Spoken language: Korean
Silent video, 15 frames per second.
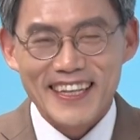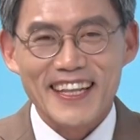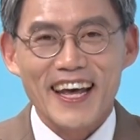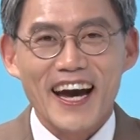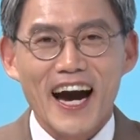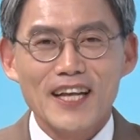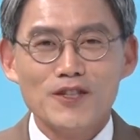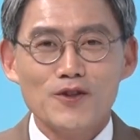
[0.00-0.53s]

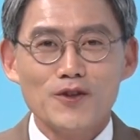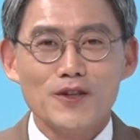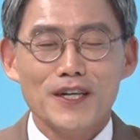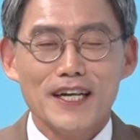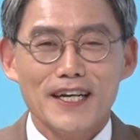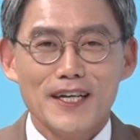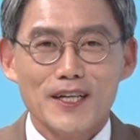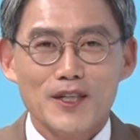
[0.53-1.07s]
네,
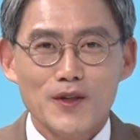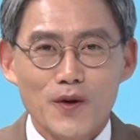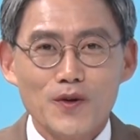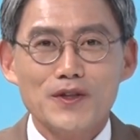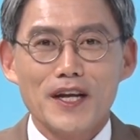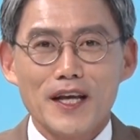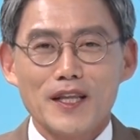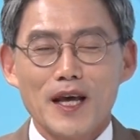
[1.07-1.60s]
한국
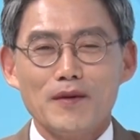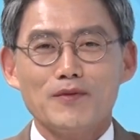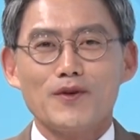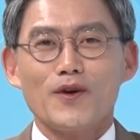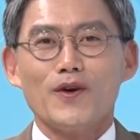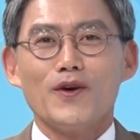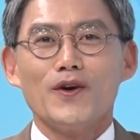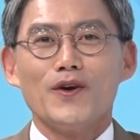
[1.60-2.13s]
요들의
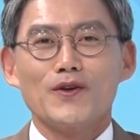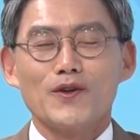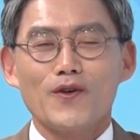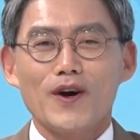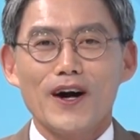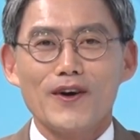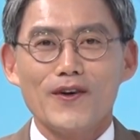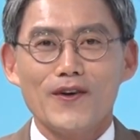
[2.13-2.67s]
대우로 어,
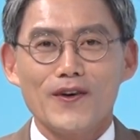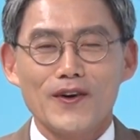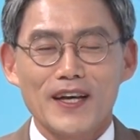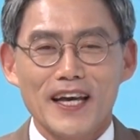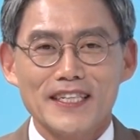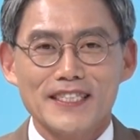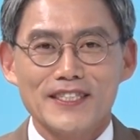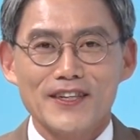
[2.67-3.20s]
통하고
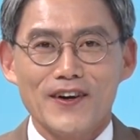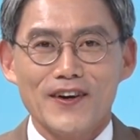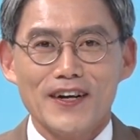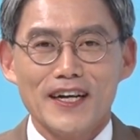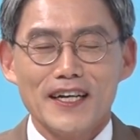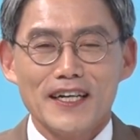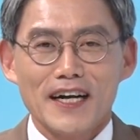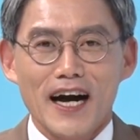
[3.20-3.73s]
계시죠.
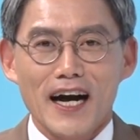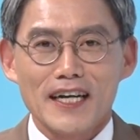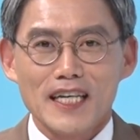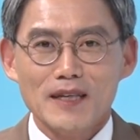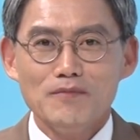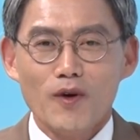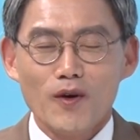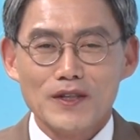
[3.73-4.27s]
아,
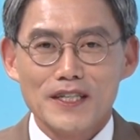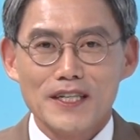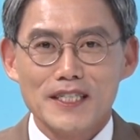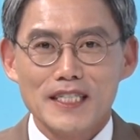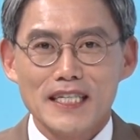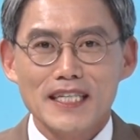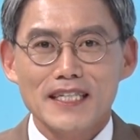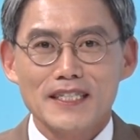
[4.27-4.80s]
김홍철
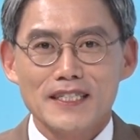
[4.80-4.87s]
씨